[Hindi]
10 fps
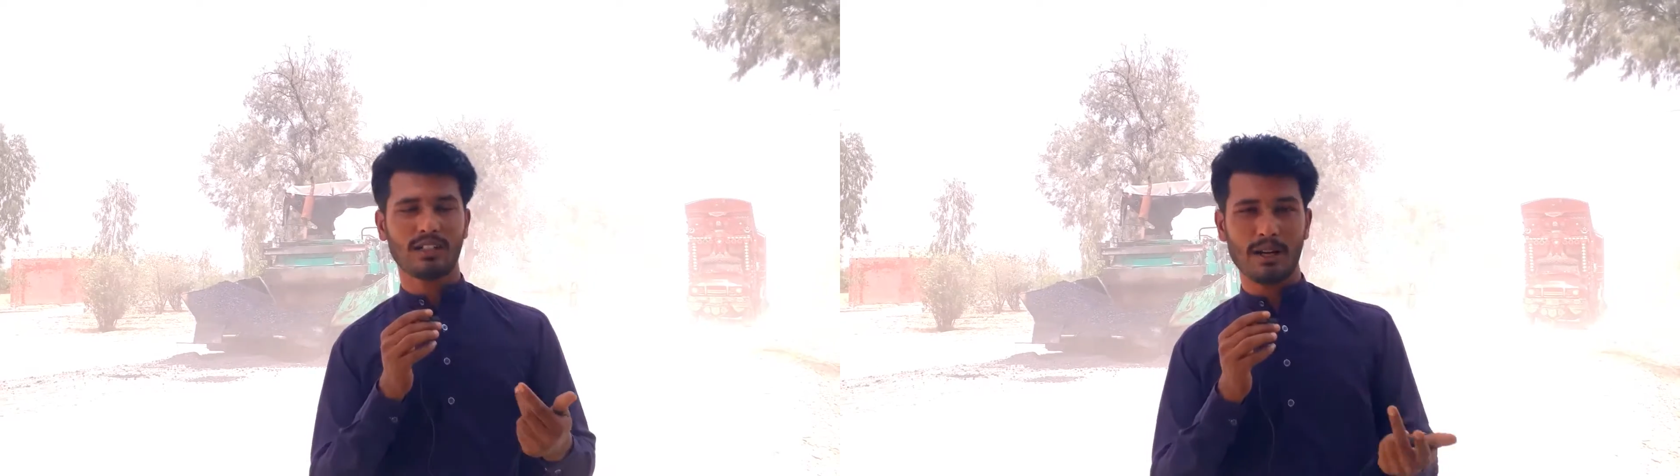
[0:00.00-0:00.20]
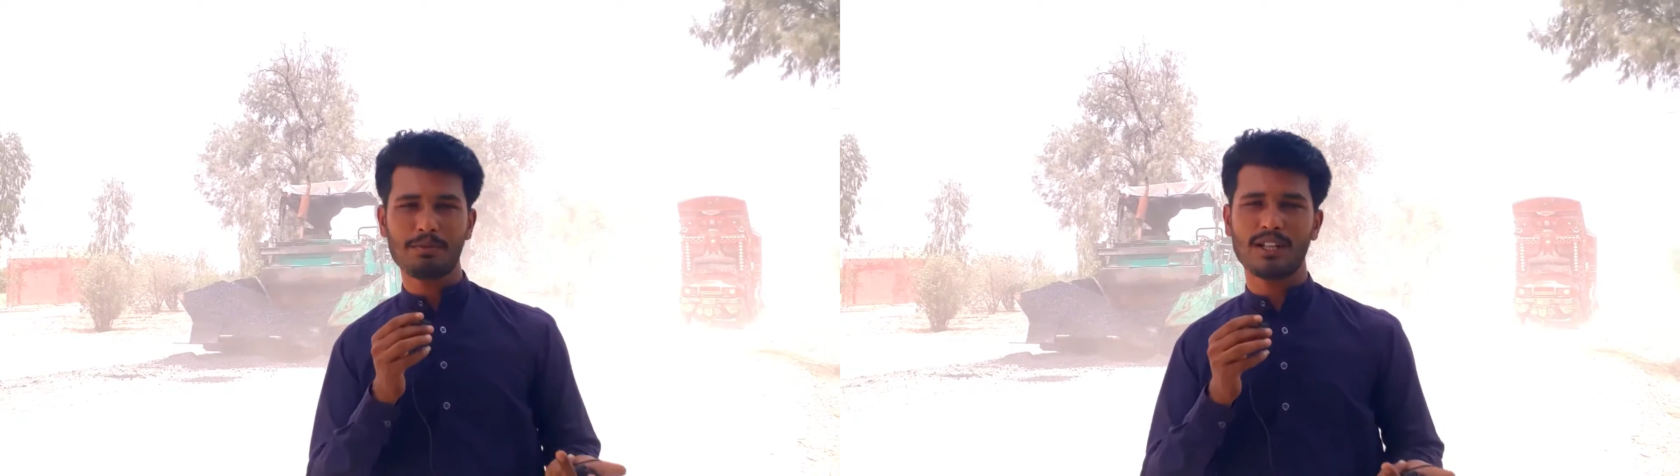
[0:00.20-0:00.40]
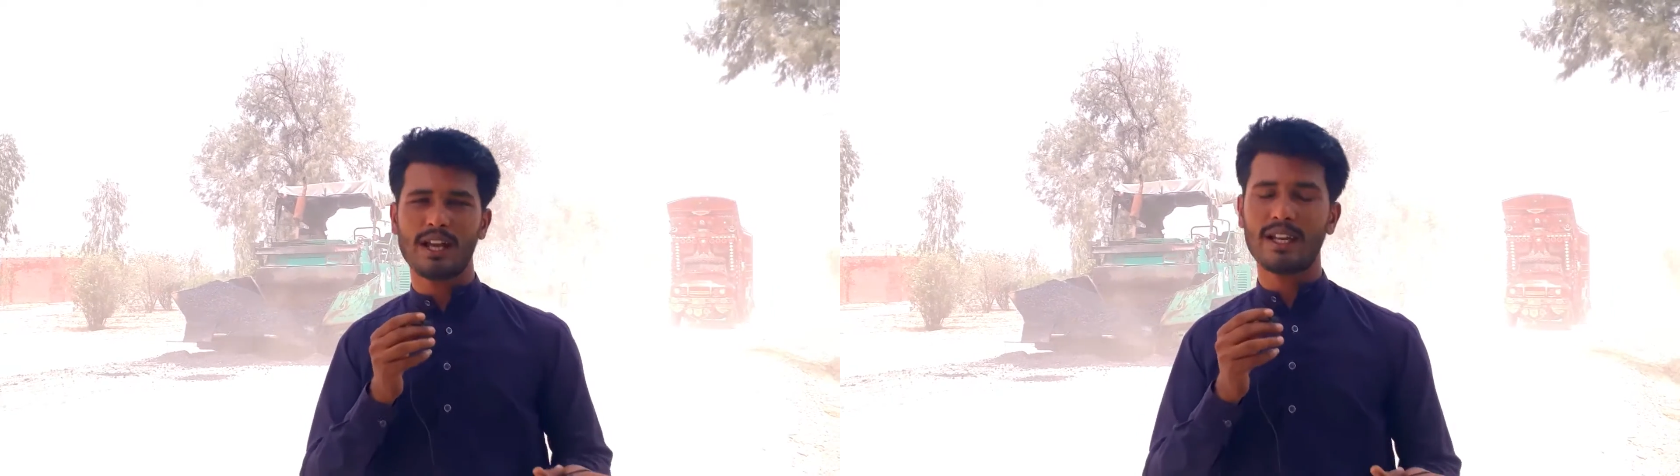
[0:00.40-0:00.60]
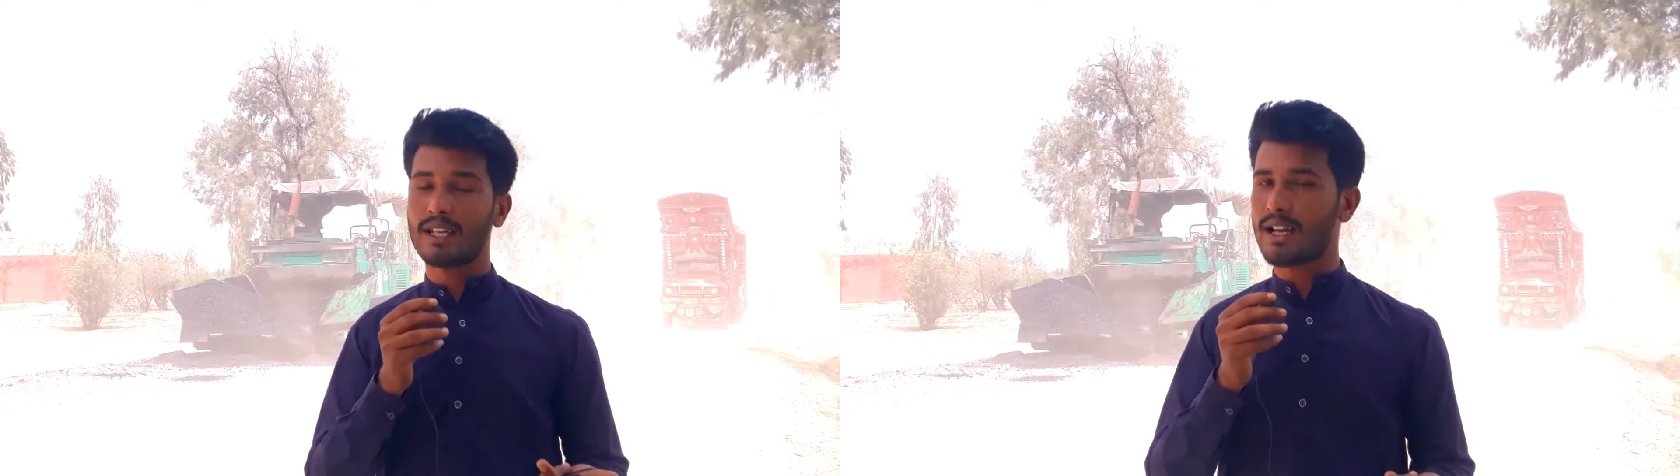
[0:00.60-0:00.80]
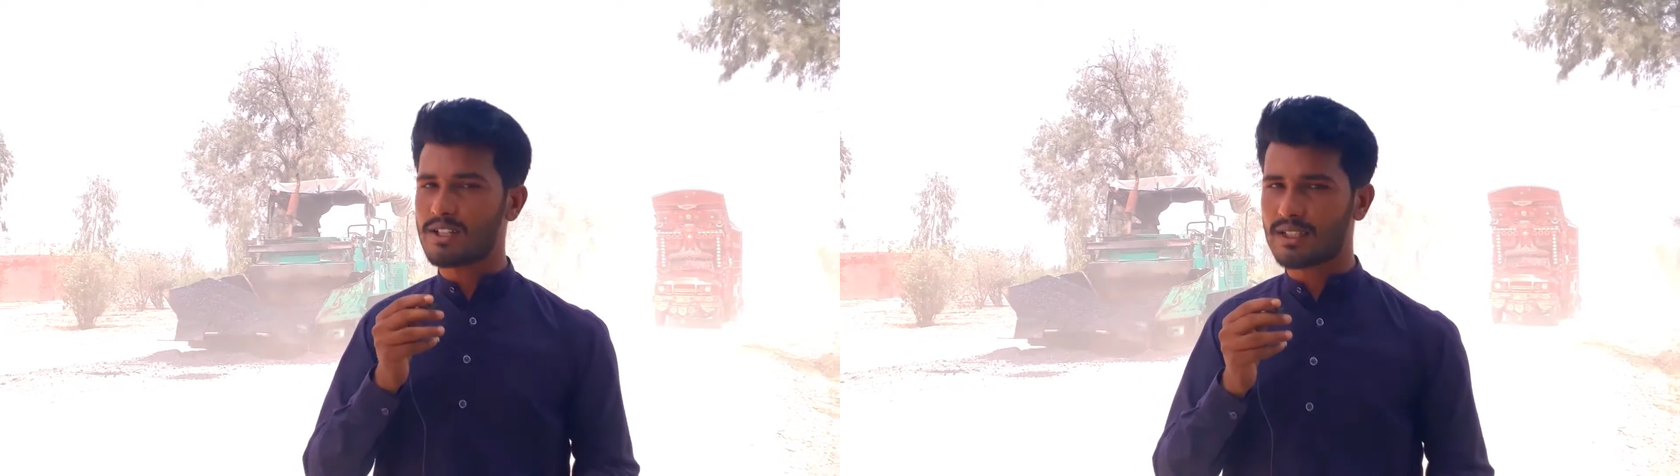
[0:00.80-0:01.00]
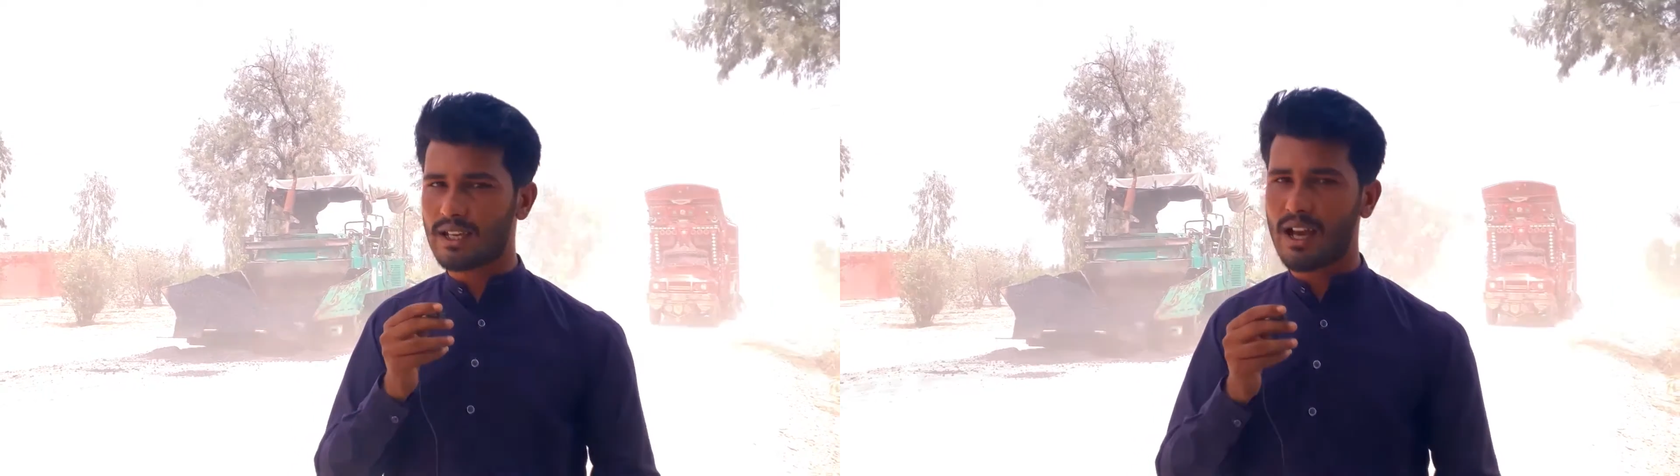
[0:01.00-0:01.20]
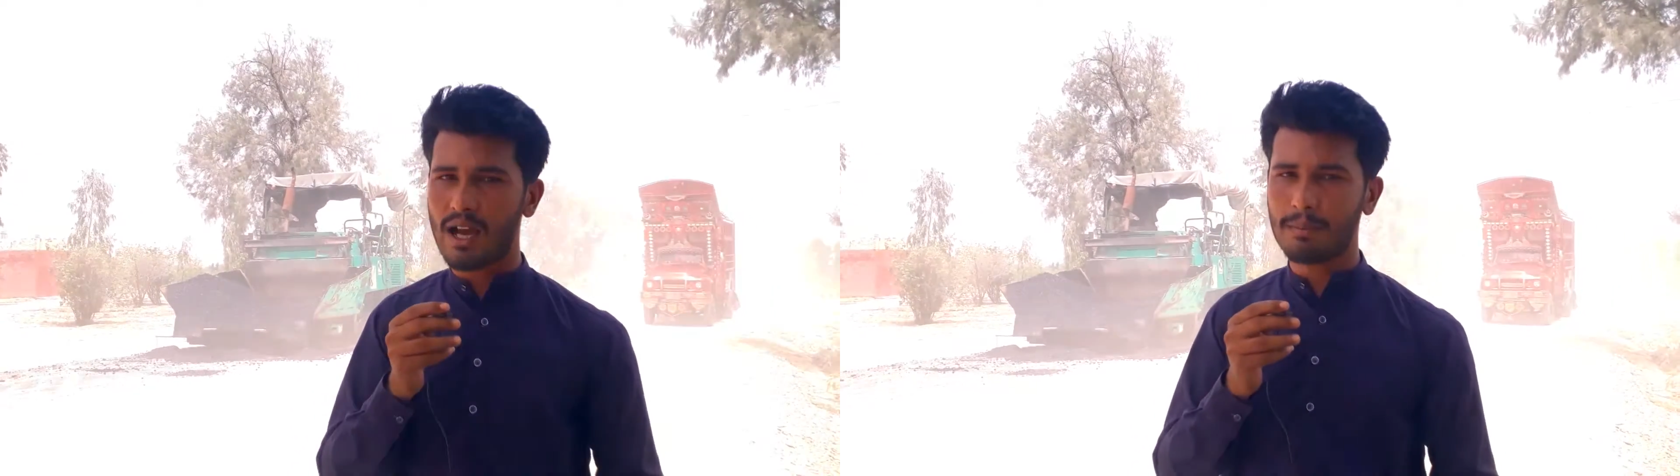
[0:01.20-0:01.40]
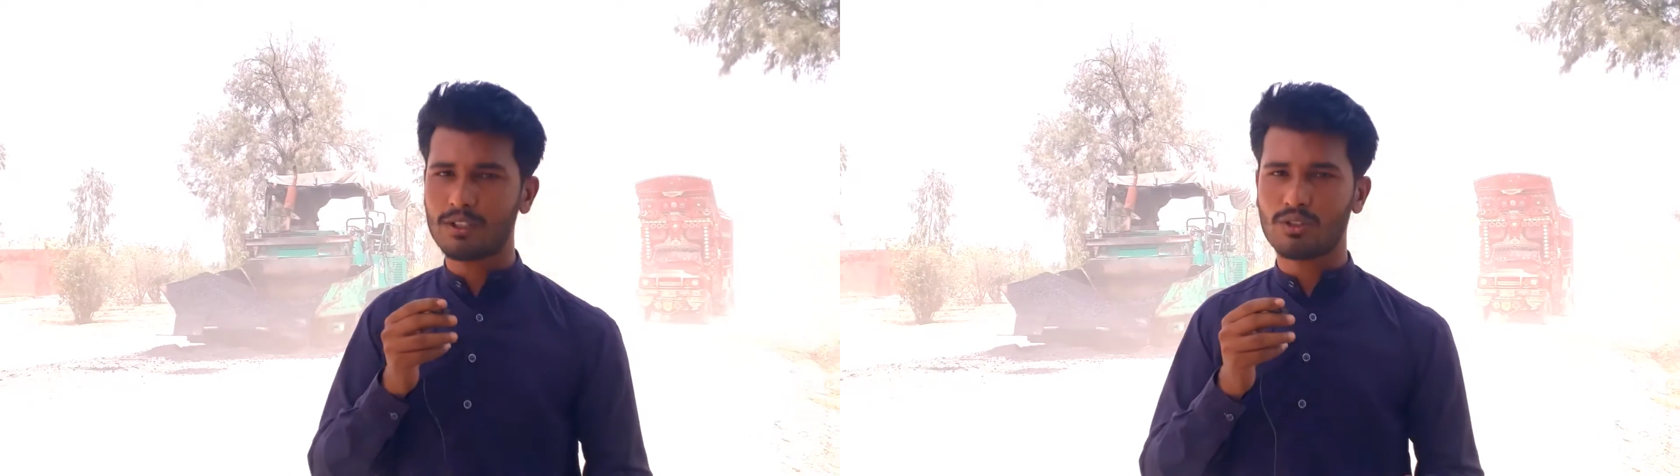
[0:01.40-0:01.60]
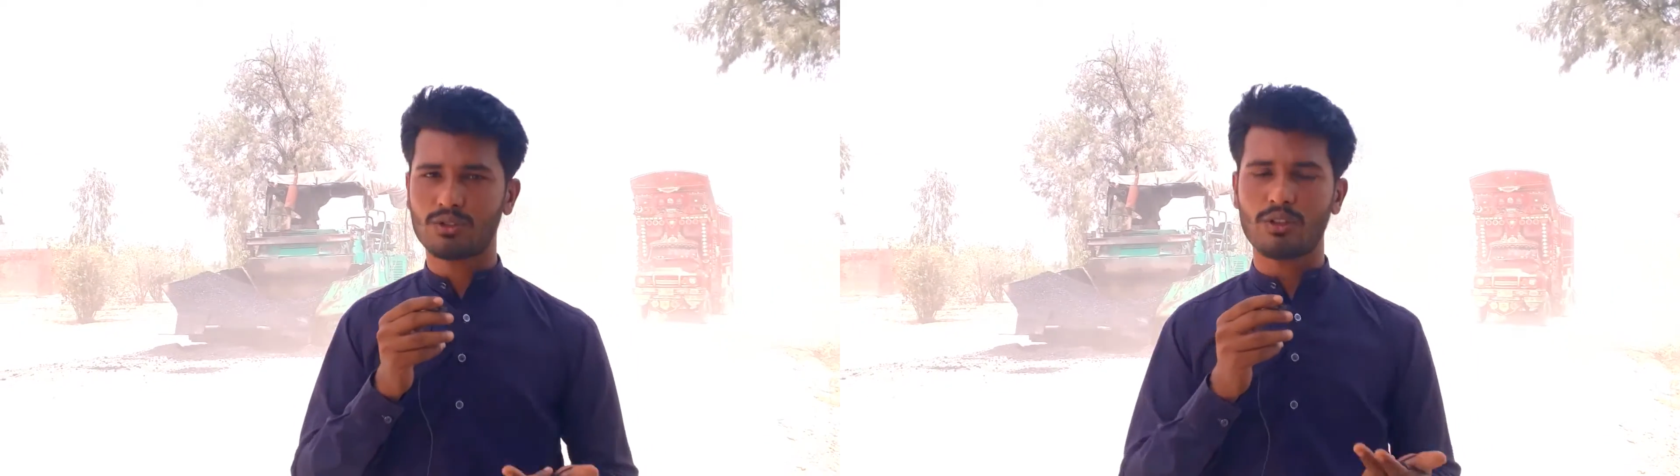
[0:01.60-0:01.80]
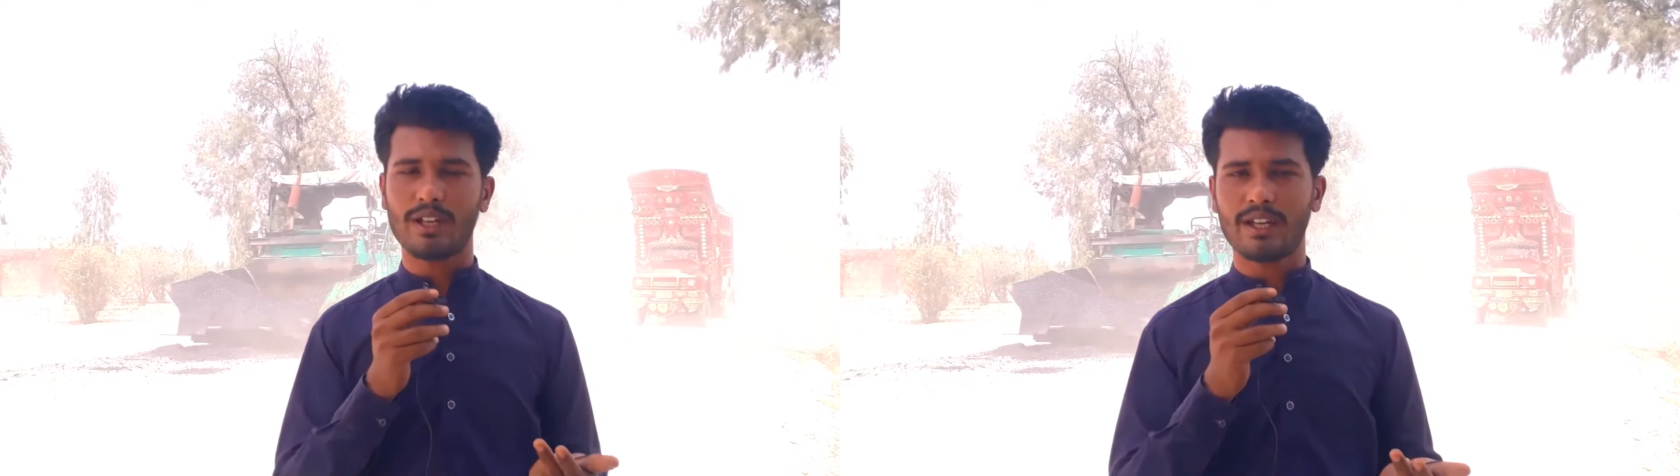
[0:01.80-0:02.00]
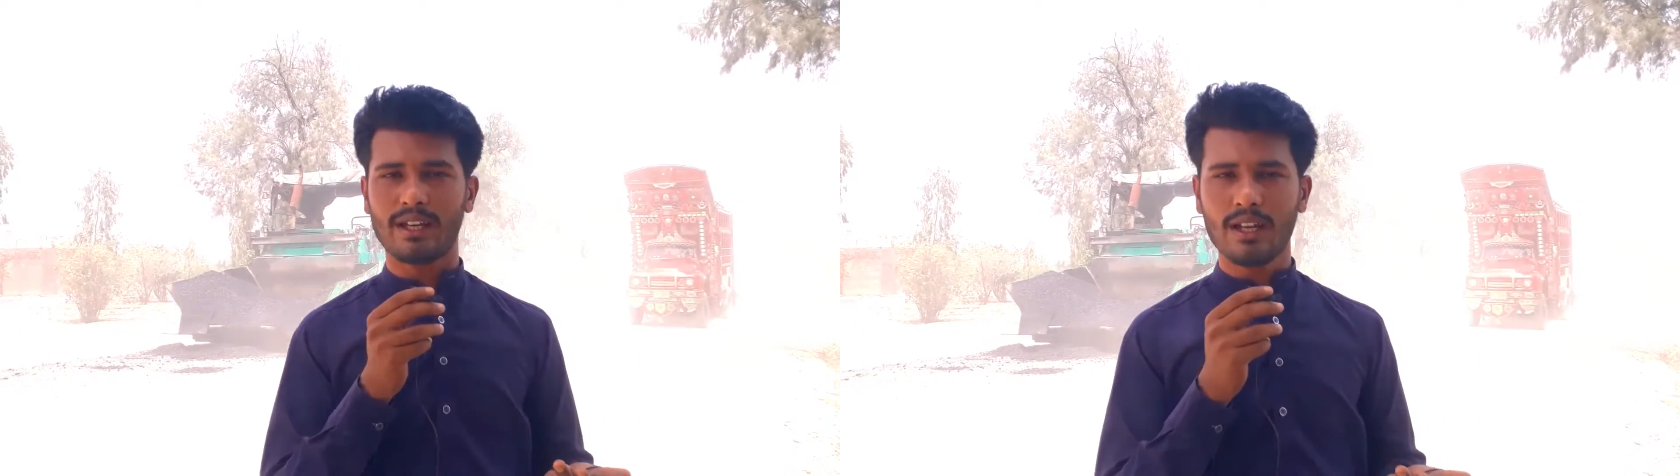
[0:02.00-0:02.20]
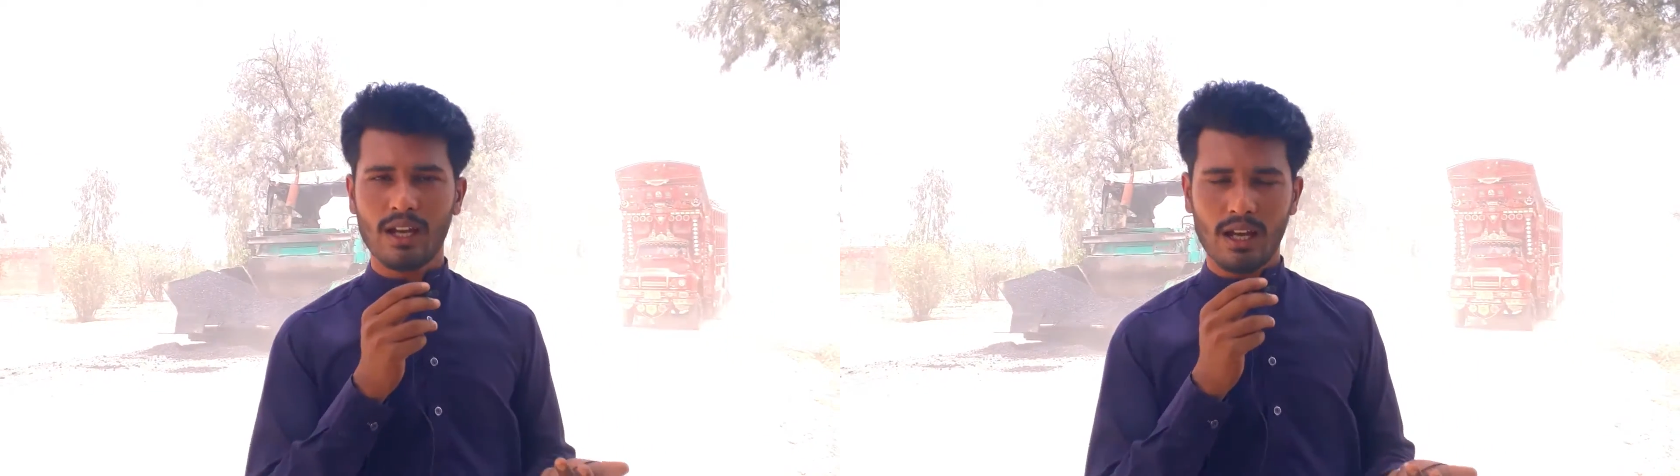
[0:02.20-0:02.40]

करप्शन है क्या चीज़ है आपने दोस्तों ये